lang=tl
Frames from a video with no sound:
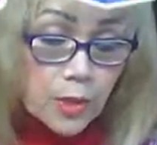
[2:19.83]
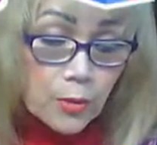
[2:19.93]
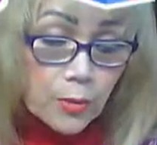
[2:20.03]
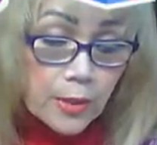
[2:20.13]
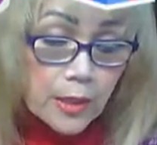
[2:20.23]

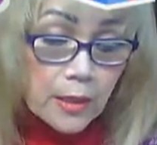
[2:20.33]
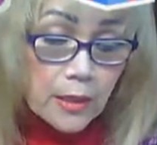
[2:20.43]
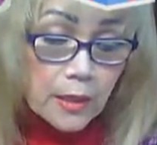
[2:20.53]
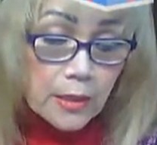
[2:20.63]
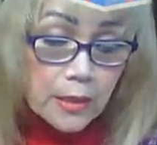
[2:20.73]

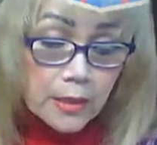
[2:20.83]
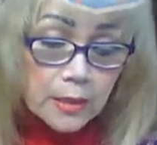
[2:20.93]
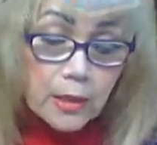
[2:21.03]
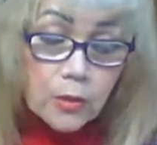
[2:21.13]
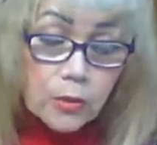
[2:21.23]
Michorita,
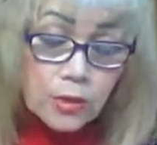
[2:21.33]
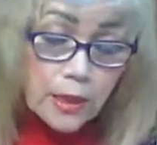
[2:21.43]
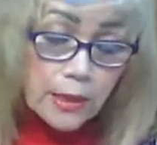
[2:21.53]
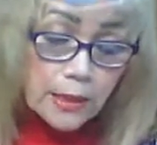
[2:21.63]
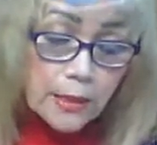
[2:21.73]
Niti,
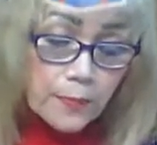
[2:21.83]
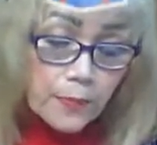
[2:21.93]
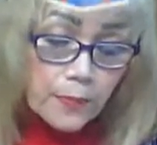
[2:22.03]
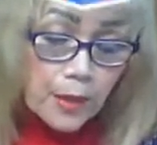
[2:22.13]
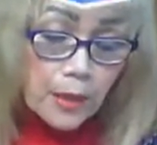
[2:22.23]
Dakutan.
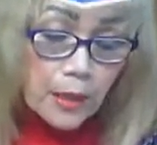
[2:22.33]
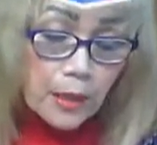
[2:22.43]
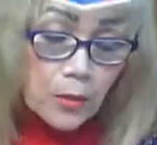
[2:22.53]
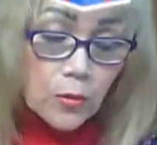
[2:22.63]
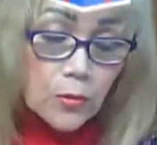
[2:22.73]

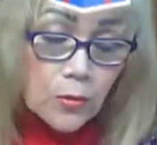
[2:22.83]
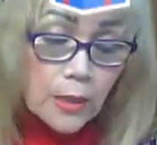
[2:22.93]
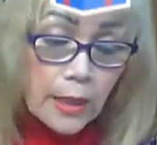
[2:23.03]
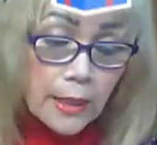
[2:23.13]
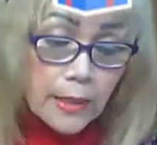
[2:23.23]
And also
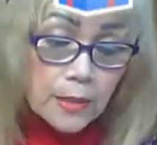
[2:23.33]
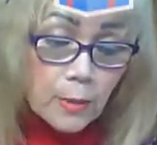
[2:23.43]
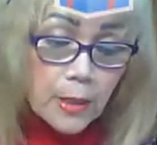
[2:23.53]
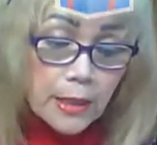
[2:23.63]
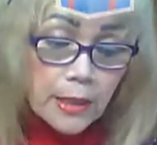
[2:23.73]
guys,
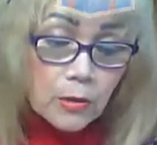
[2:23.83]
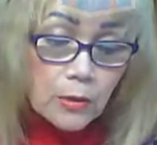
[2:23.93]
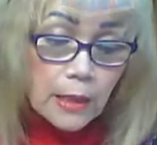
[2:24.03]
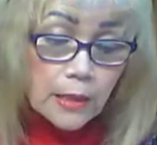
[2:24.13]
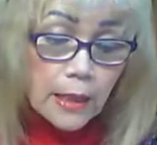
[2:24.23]
babatiin ko
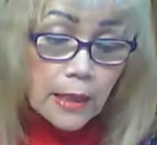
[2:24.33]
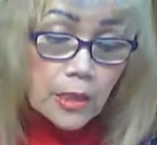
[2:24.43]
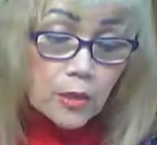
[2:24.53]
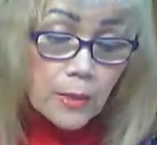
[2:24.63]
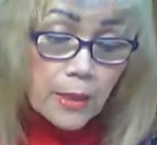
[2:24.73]
lang
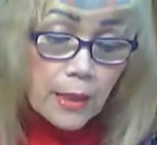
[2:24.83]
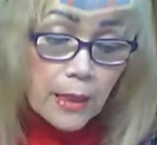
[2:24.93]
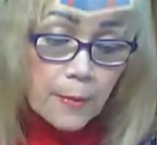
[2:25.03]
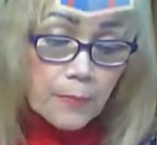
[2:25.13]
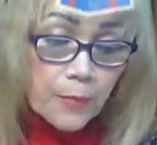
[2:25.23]
guys yung
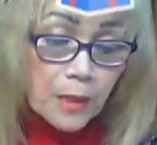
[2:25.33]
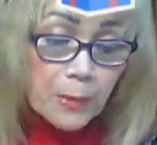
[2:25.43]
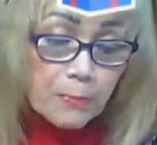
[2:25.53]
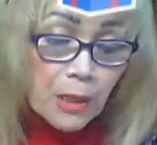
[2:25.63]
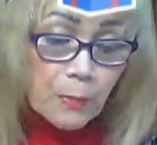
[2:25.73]
mga,
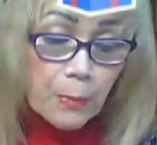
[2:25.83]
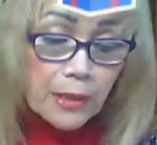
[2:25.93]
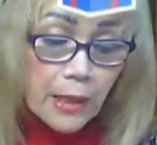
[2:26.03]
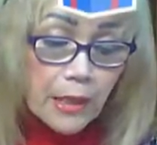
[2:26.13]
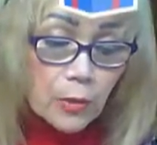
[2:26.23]

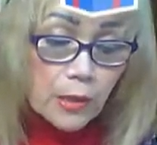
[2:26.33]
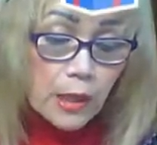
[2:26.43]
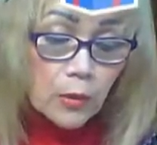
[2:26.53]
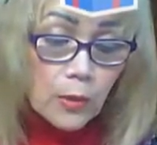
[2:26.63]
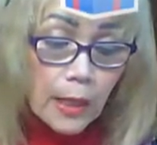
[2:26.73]
magpapa-thank you
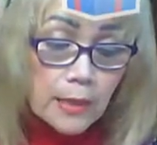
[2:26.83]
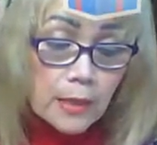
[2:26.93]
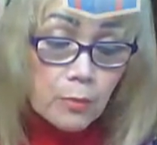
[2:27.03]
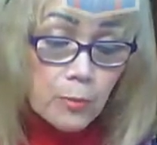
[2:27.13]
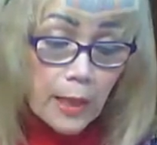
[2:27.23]
lang ako guys sa
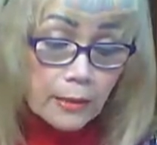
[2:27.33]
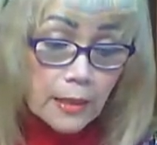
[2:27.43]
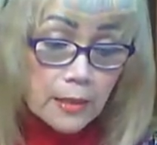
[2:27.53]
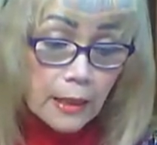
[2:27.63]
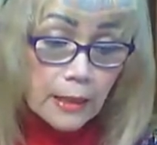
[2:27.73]

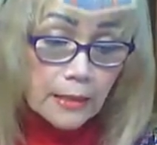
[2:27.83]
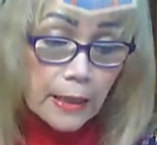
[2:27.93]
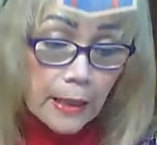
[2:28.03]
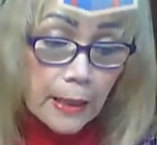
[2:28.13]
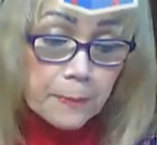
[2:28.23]
bumati sa
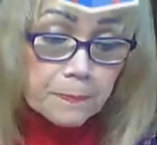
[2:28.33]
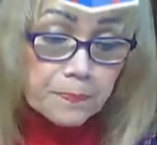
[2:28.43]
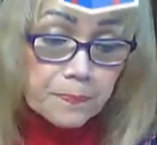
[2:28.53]
kanya